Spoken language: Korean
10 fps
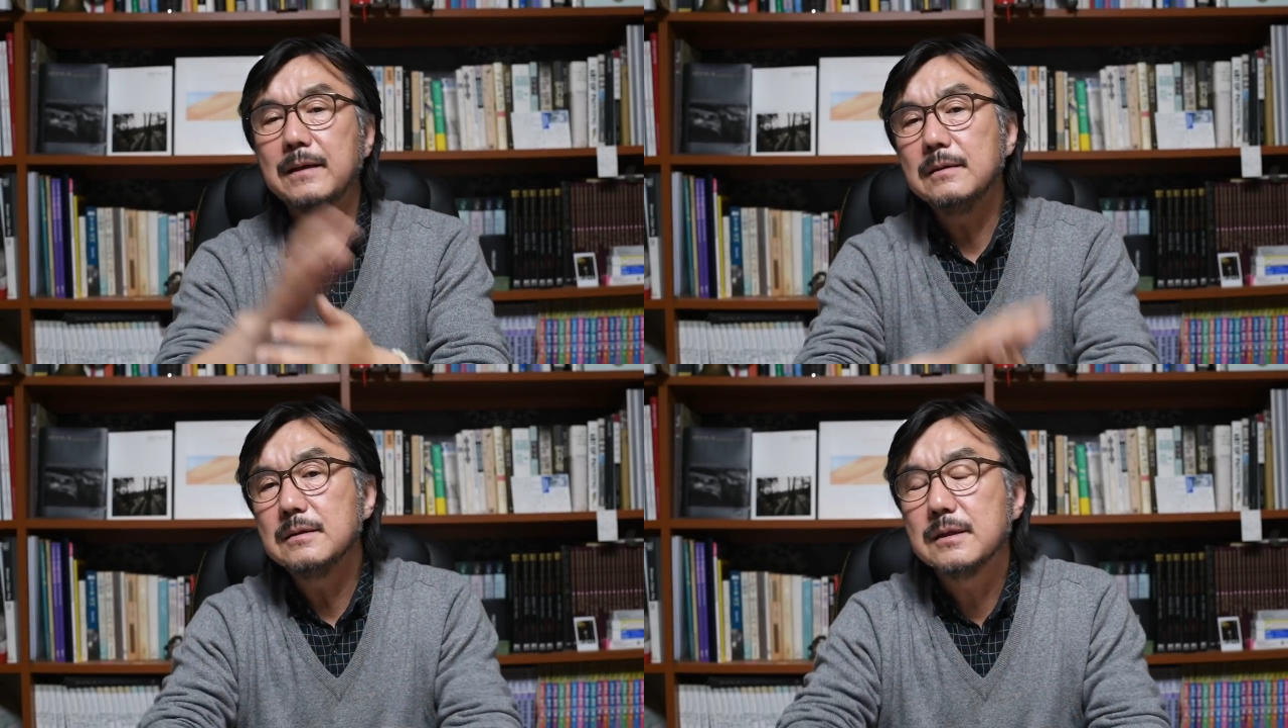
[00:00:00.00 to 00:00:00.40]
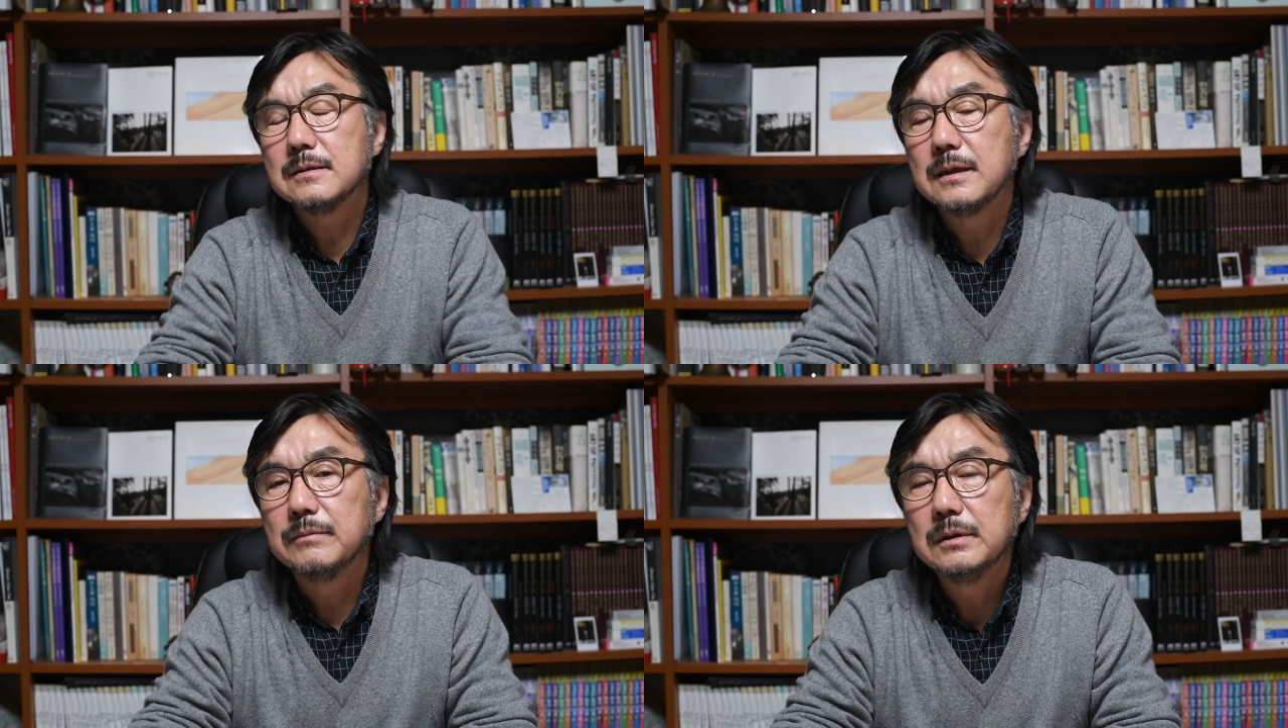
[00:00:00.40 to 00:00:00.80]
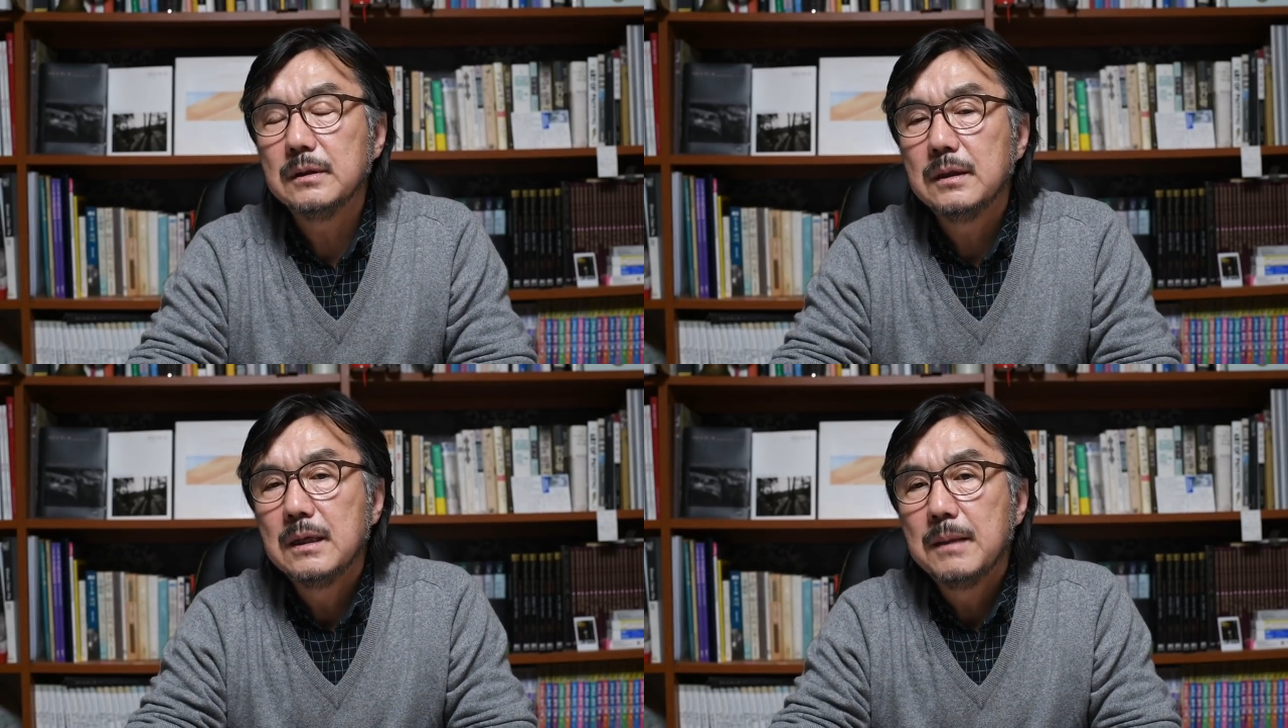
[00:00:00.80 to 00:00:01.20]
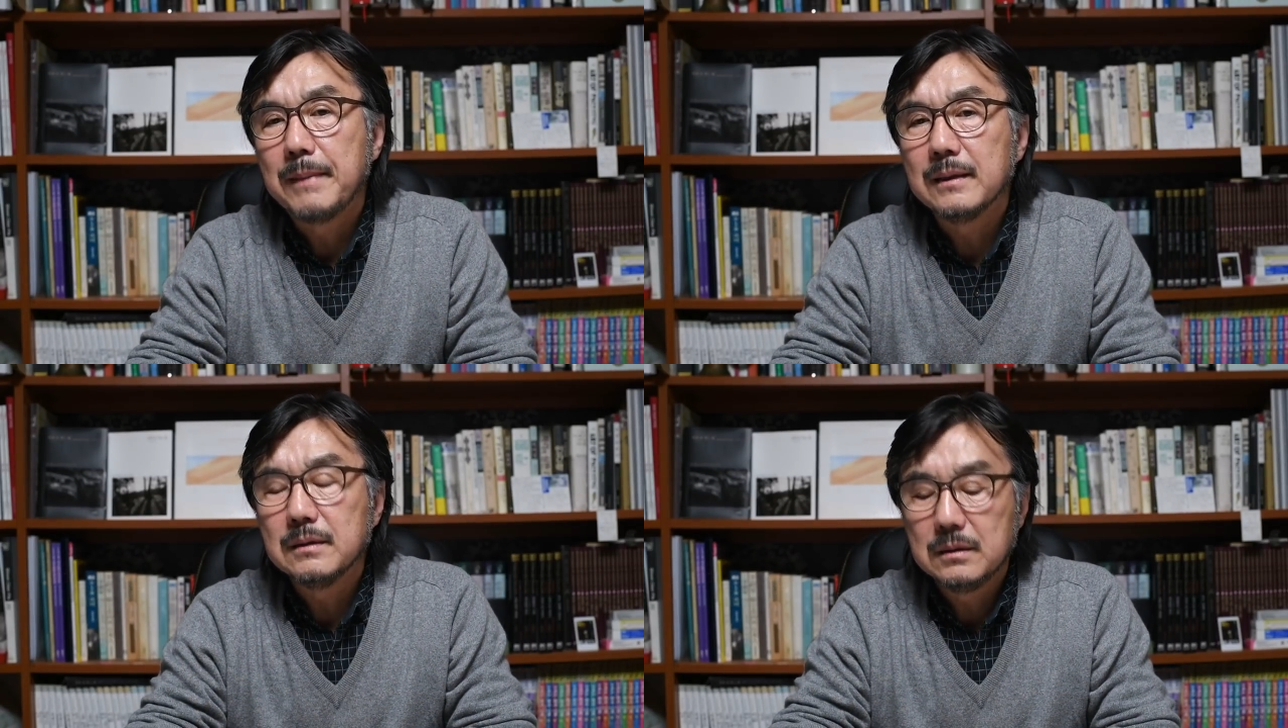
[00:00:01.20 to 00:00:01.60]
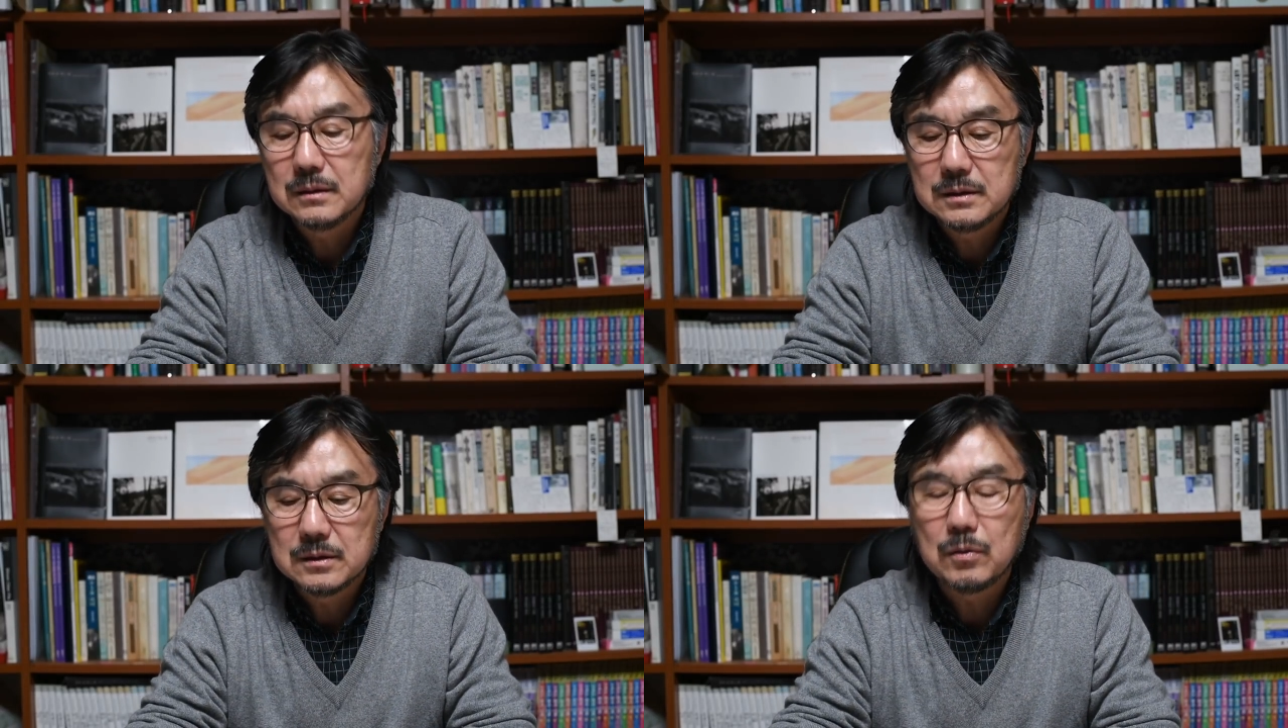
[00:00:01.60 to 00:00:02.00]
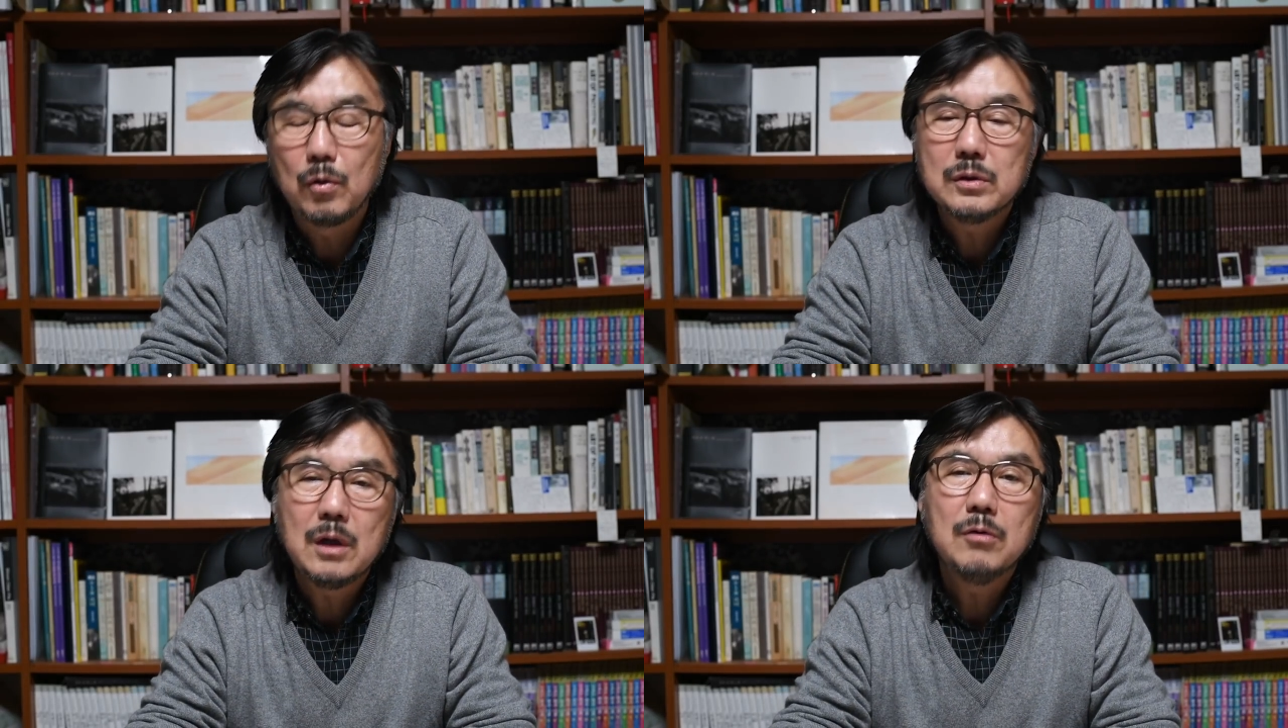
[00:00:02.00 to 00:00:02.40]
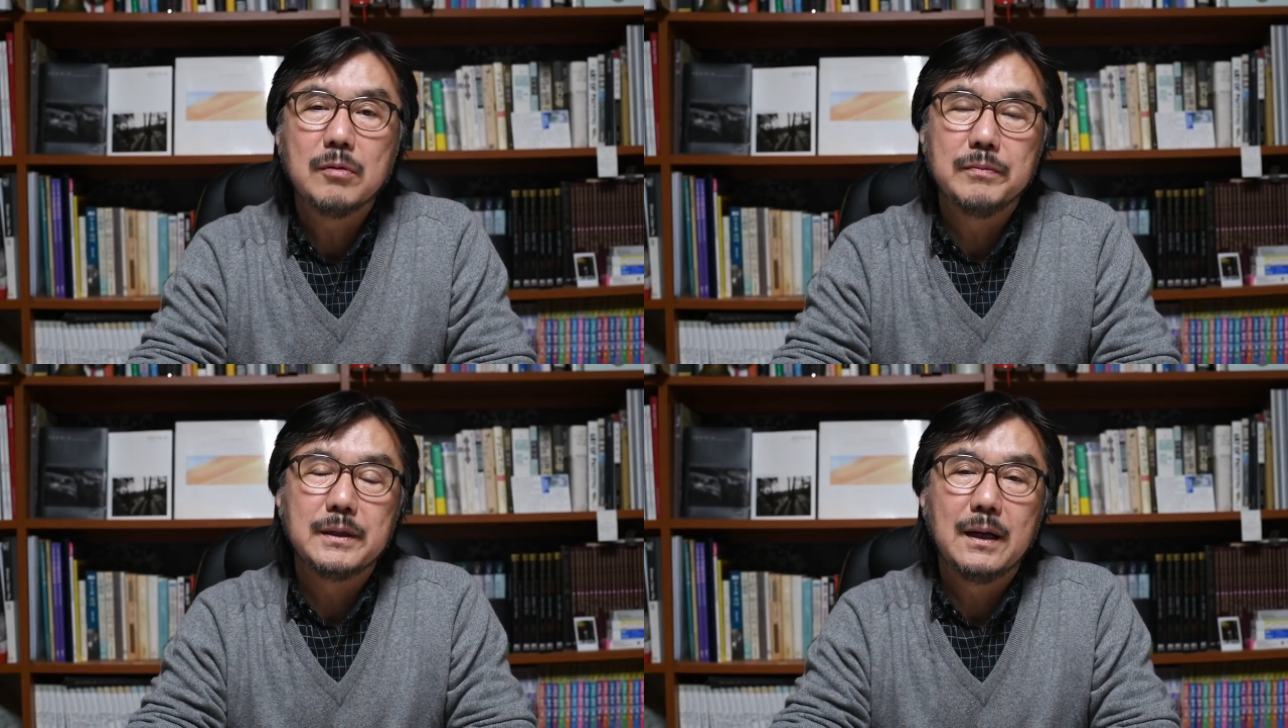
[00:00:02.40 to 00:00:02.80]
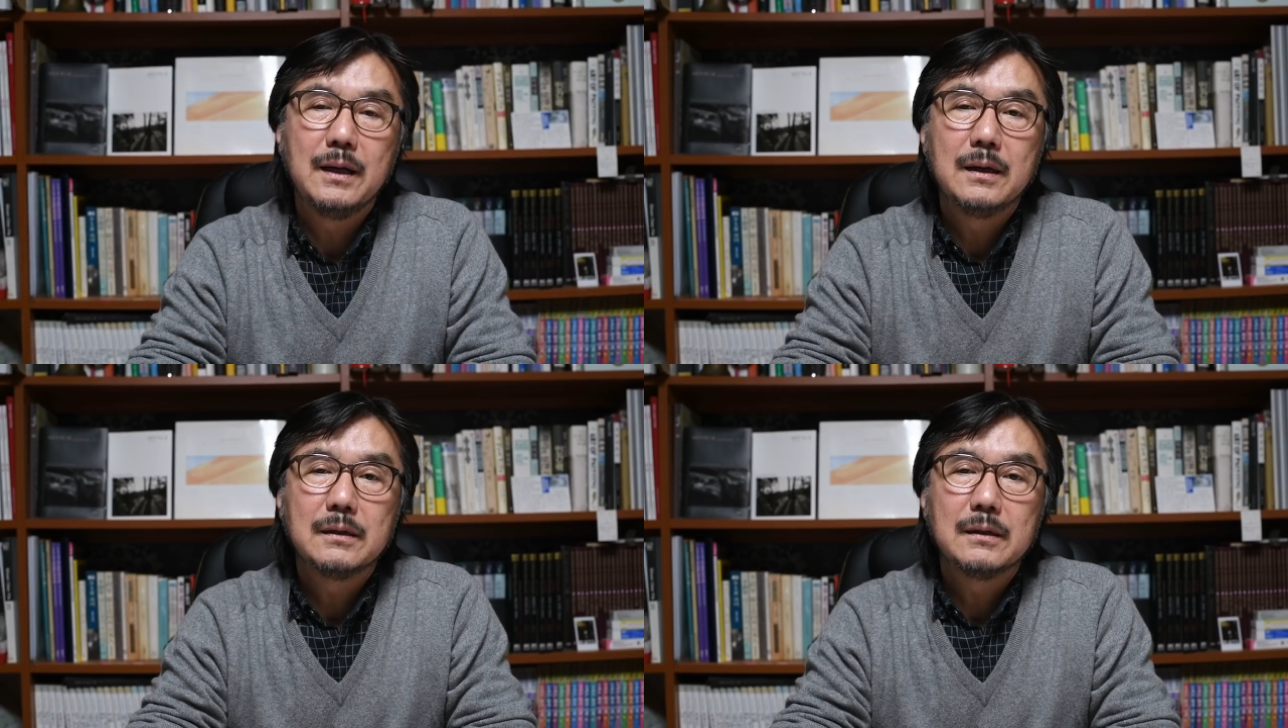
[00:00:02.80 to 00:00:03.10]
그런 시스템을 만드는 것이 저는 옳다고 봅니다.